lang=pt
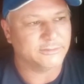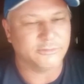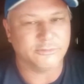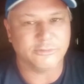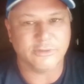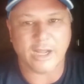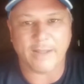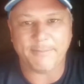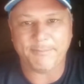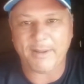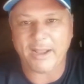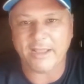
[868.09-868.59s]
O
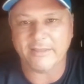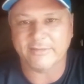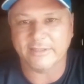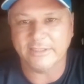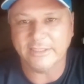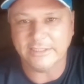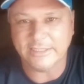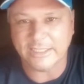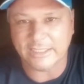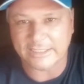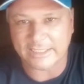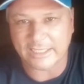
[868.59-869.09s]
rapaz
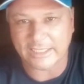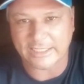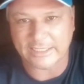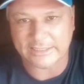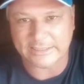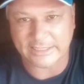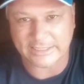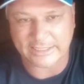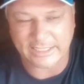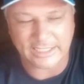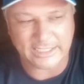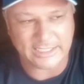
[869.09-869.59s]
ali daquela,
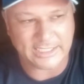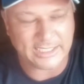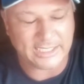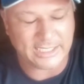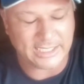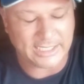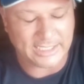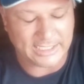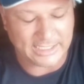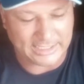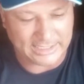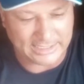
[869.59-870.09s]

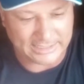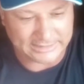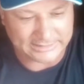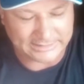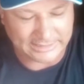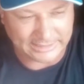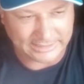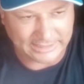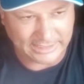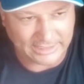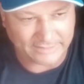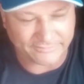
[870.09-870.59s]
daquela,
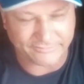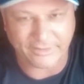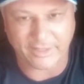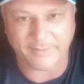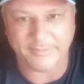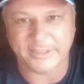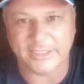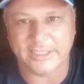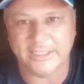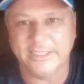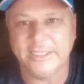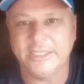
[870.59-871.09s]
daquela
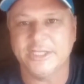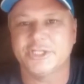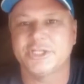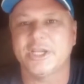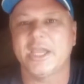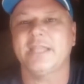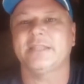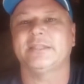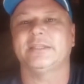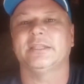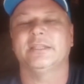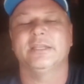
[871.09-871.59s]
fábrica ali,
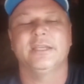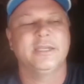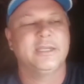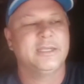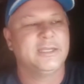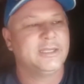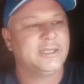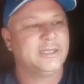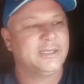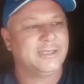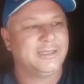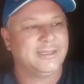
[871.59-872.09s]
gente,
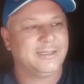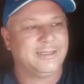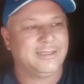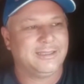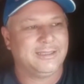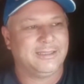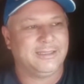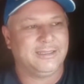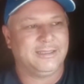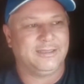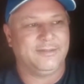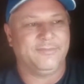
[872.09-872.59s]

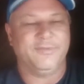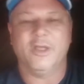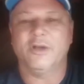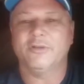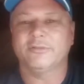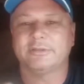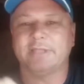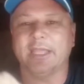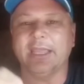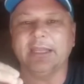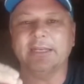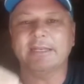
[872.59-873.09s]

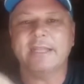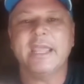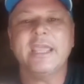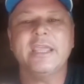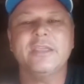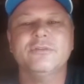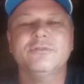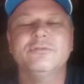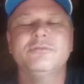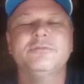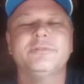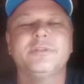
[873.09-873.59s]
não tem
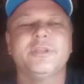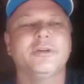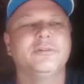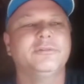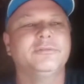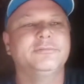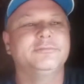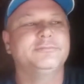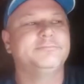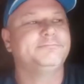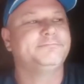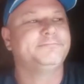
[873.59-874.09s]
nenhum que
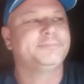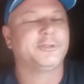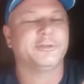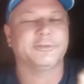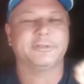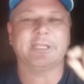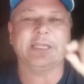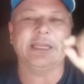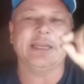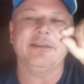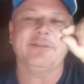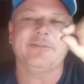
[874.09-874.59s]
eu, que
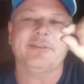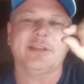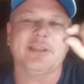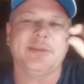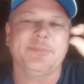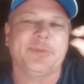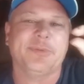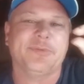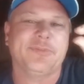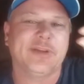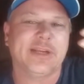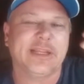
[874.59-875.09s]
eu tenha isso
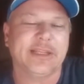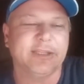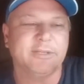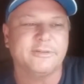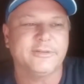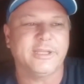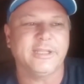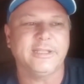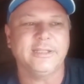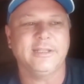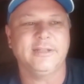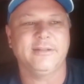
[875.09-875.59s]
aqui para falar de
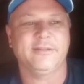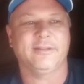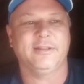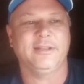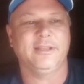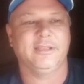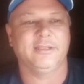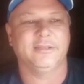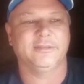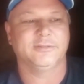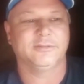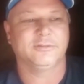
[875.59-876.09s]
alguém deles
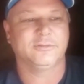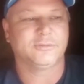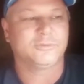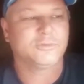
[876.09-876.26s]
ali.